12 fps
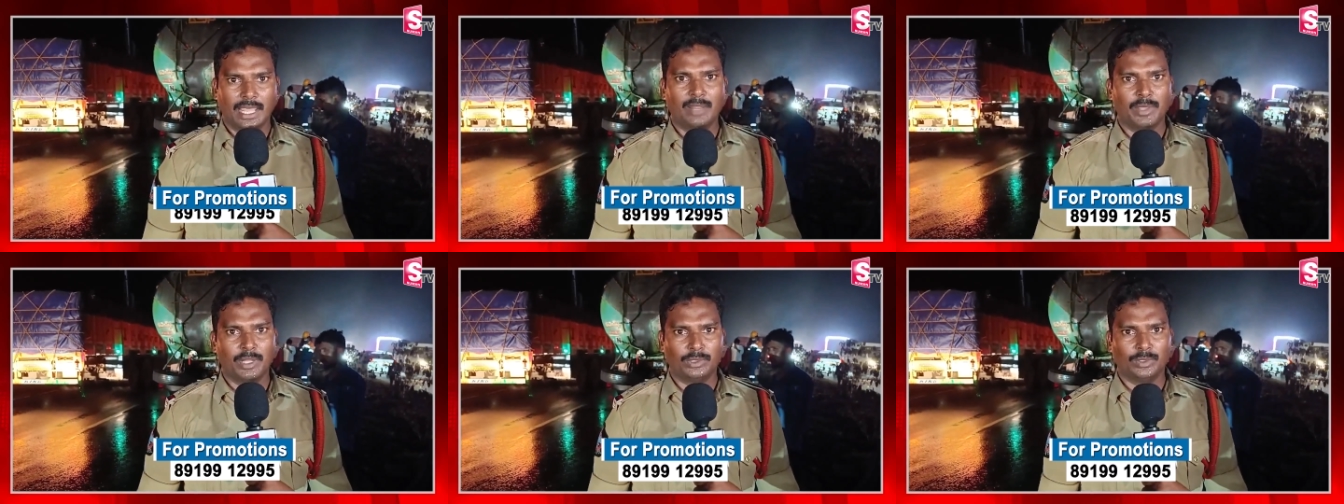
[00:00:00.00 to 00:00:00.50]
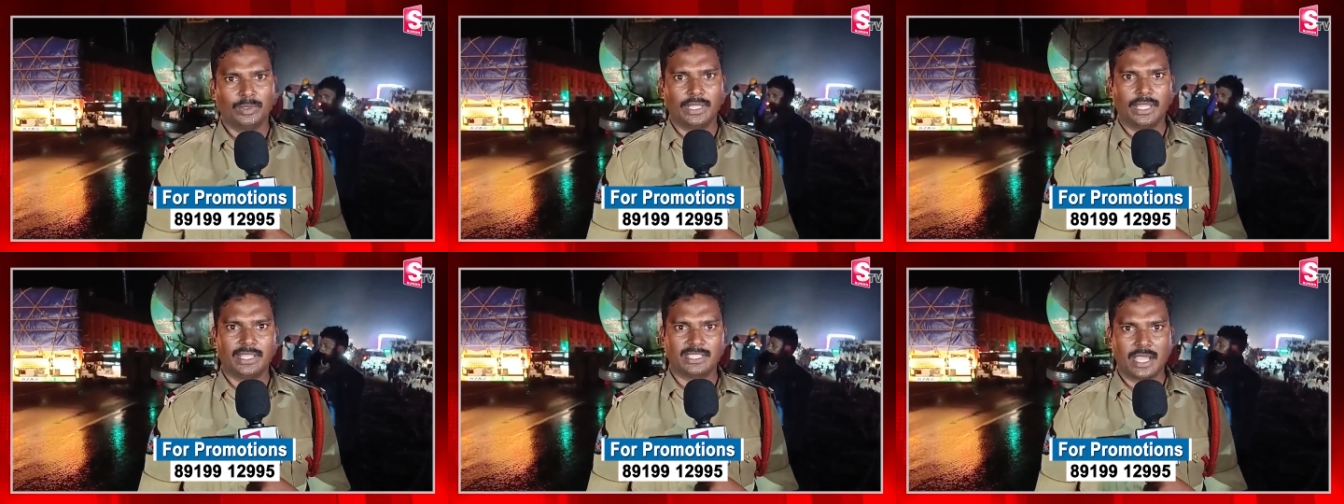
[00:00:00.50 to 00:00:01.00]

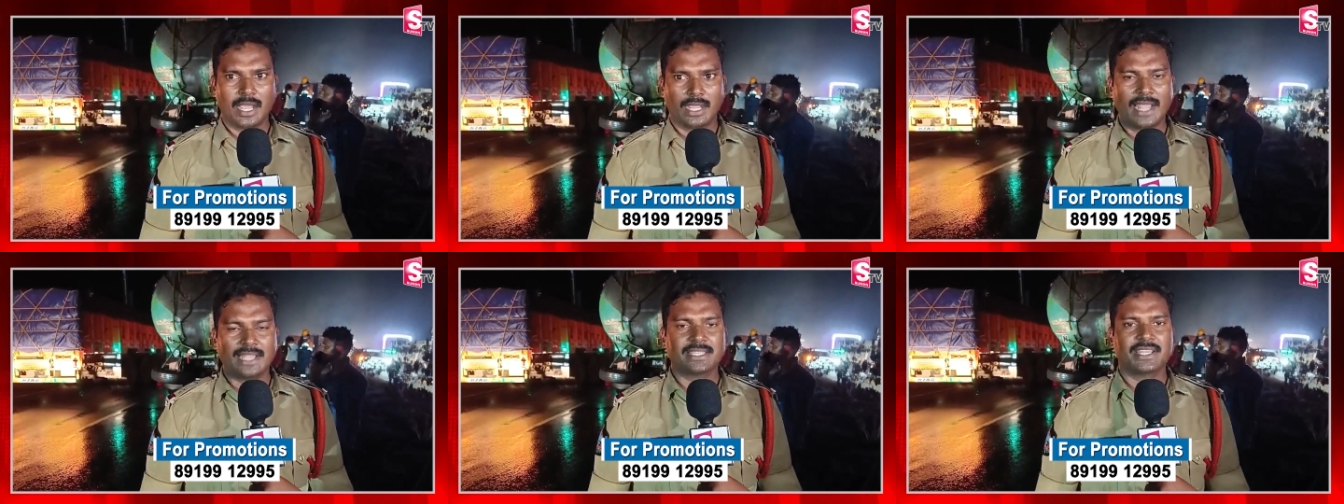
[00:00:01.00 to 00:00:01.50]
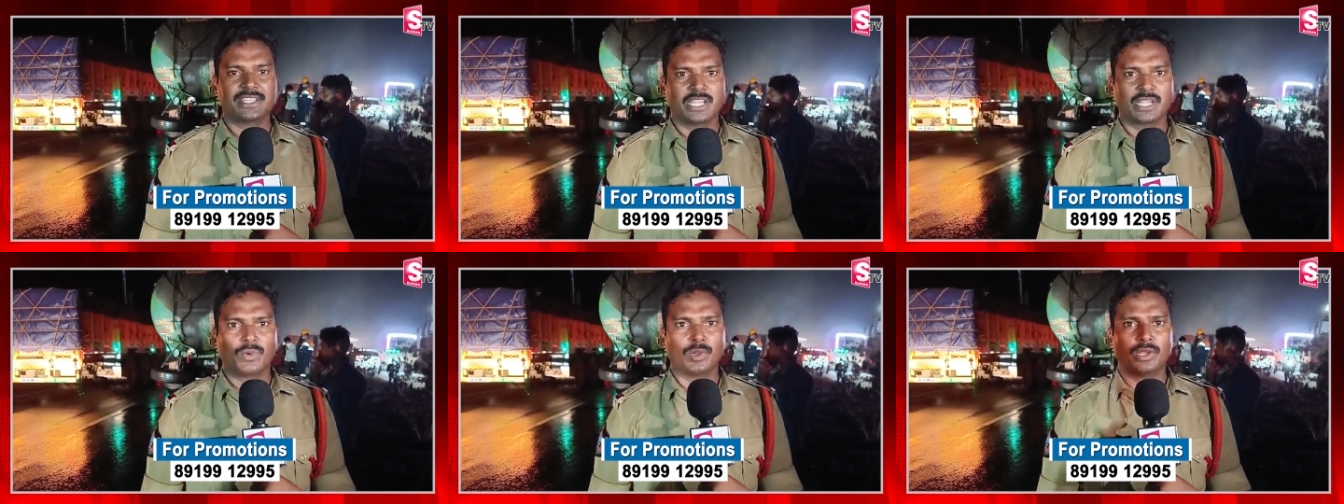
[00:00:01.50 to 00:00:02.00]
నేలపాలవుతుంటుంది అది ఆ
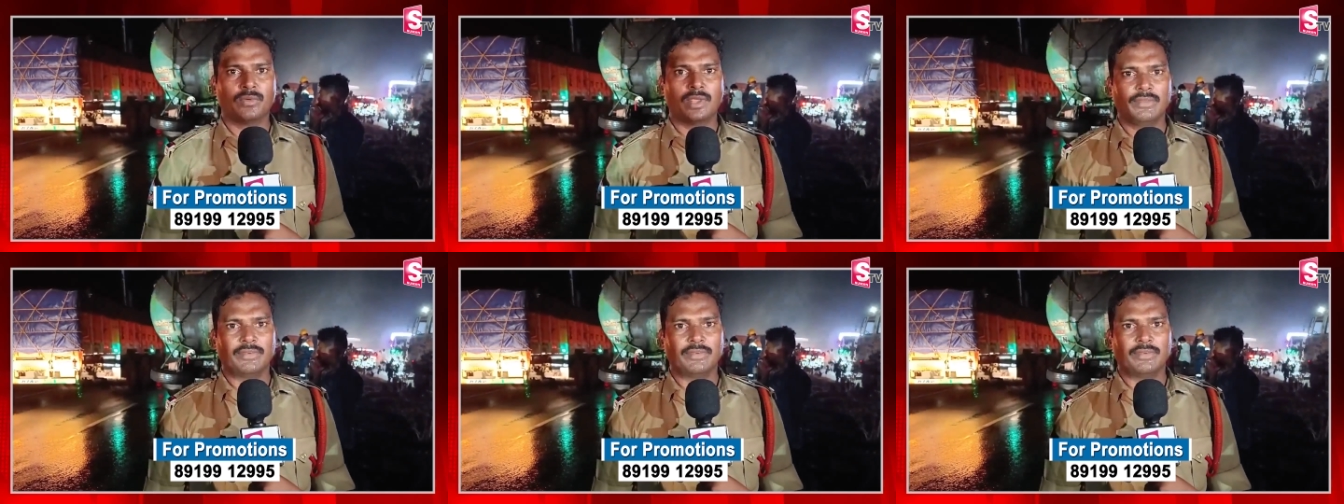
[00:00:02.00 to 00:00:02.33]
కాన్సన్ట్రేషన్ ఎక్కువ ఉండటం